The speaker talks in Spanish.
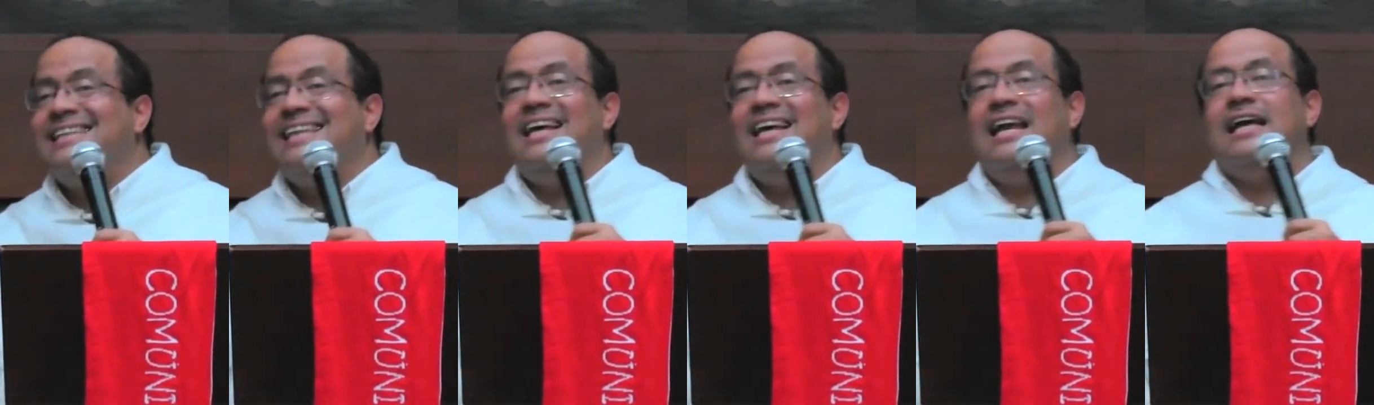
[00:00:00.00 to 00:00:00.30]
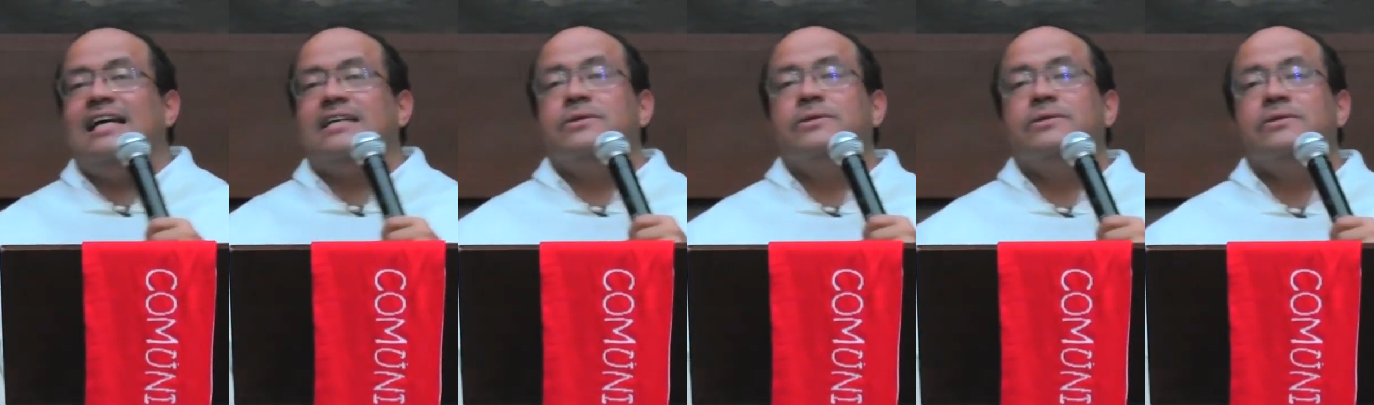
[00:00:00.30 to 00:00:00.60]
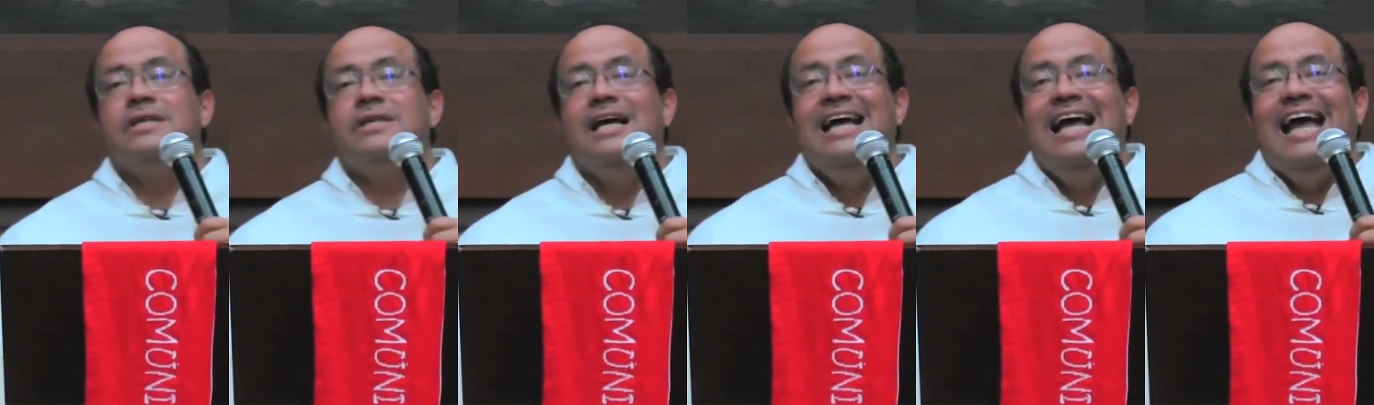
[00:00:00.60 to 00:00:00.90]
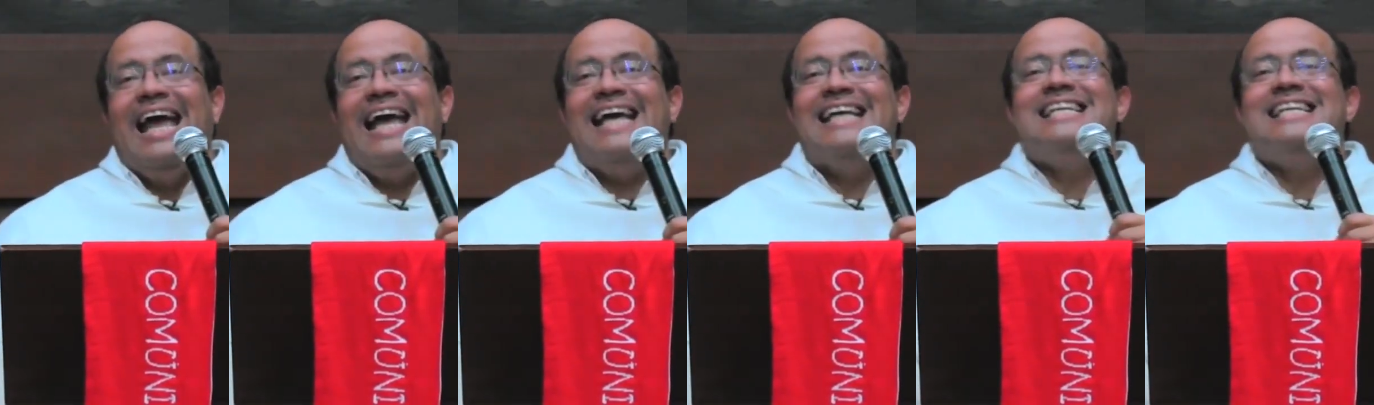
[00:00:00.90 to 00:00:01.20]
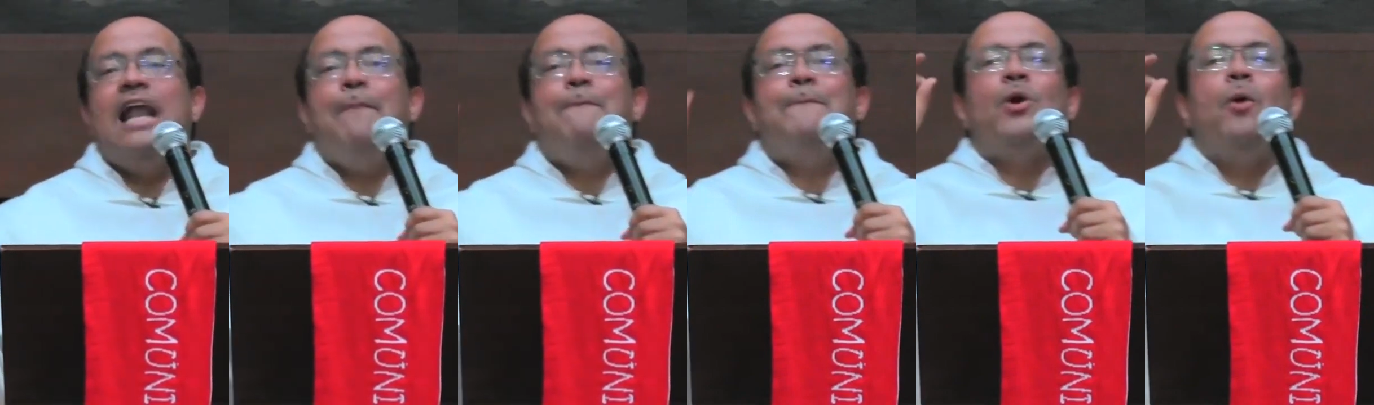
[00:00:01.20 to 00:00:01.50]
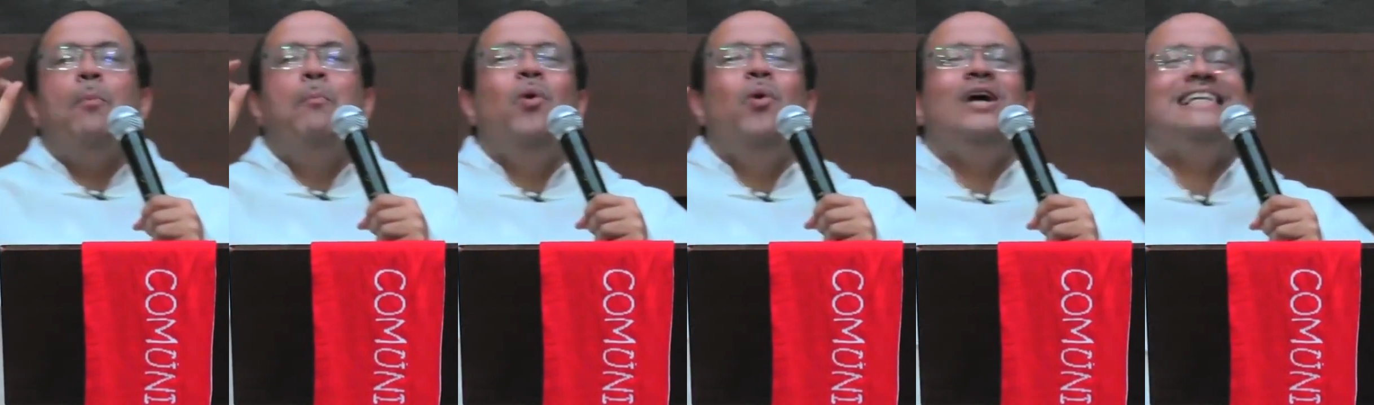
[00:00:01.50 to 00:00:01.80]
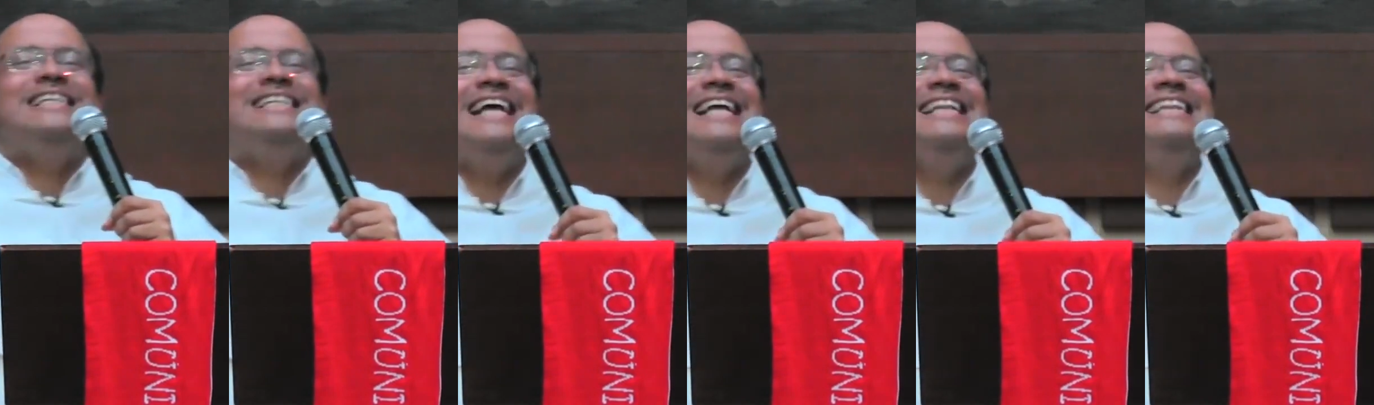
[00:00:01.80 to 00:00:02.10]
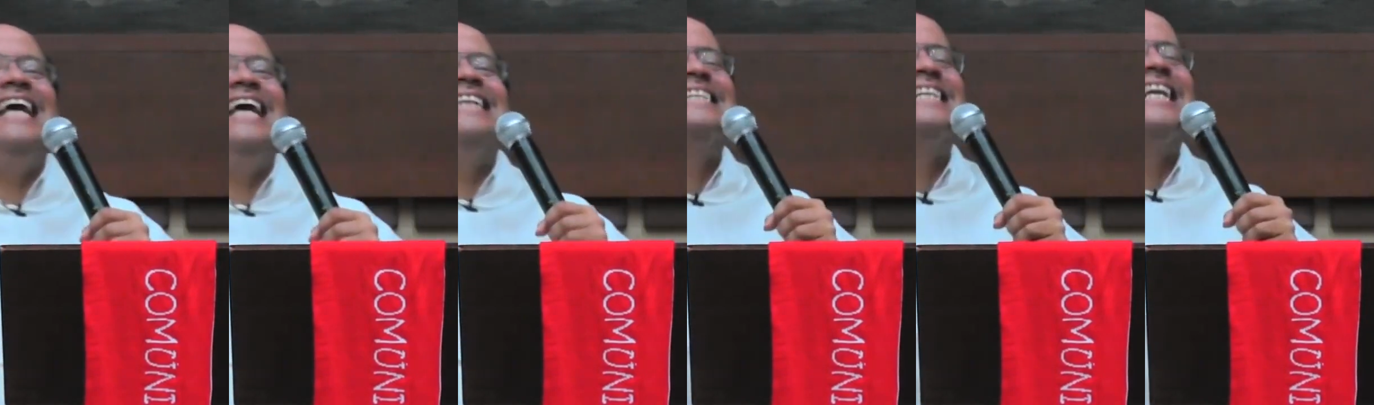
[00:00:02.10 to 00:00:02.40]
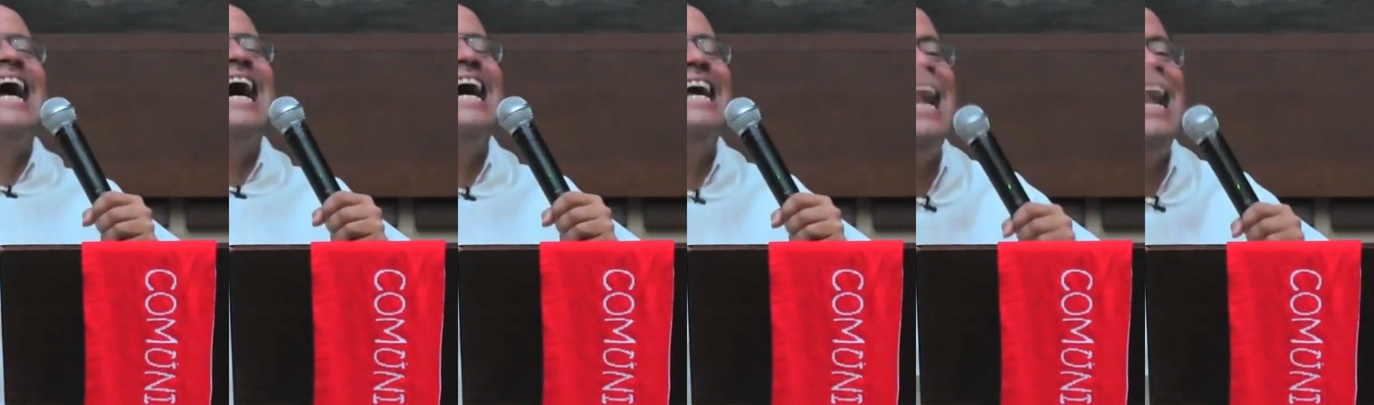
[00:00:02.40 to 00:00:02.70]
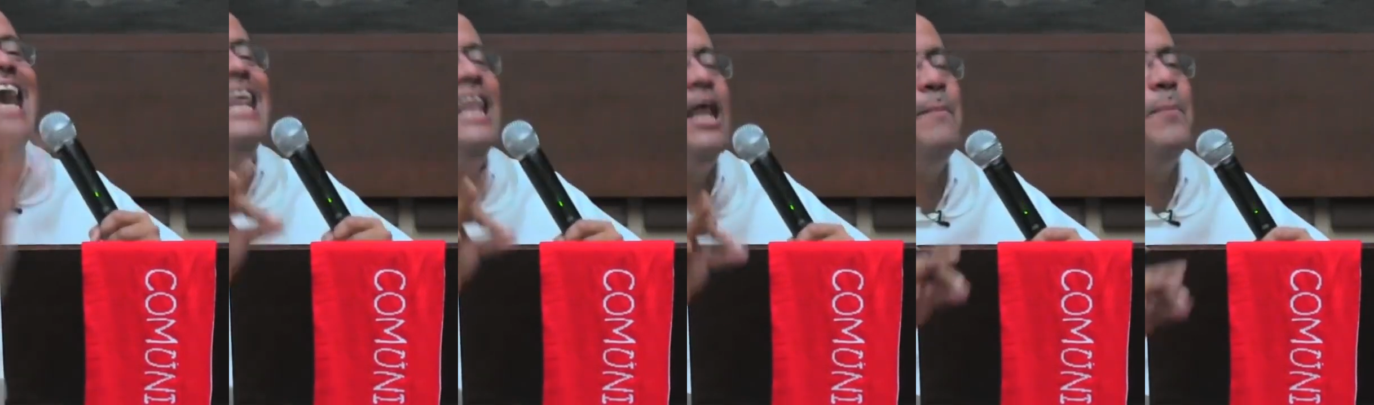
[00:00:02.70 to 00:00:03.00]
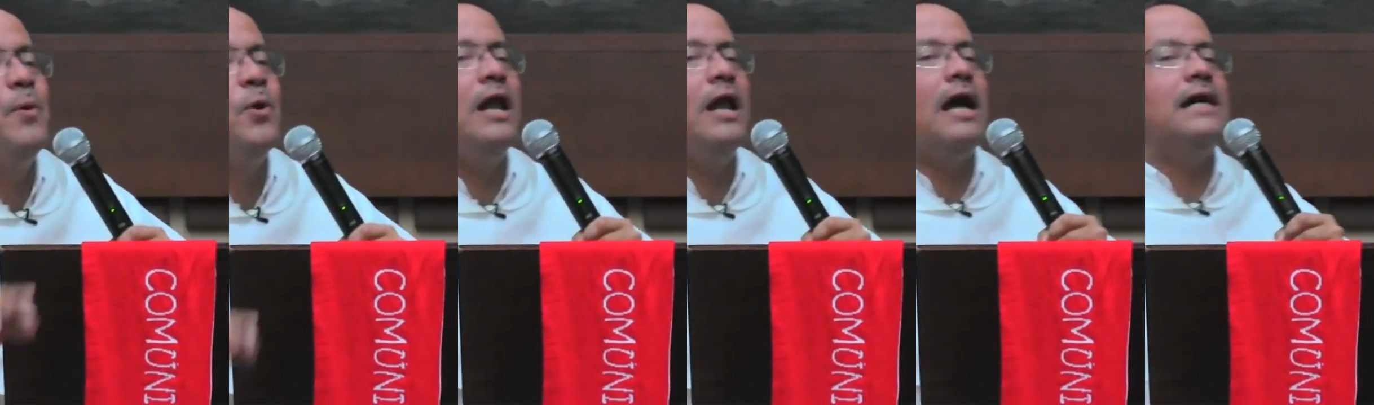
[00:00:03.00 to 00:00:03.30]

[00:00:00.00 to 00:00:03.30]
de Lazos es la propuesta descarada por la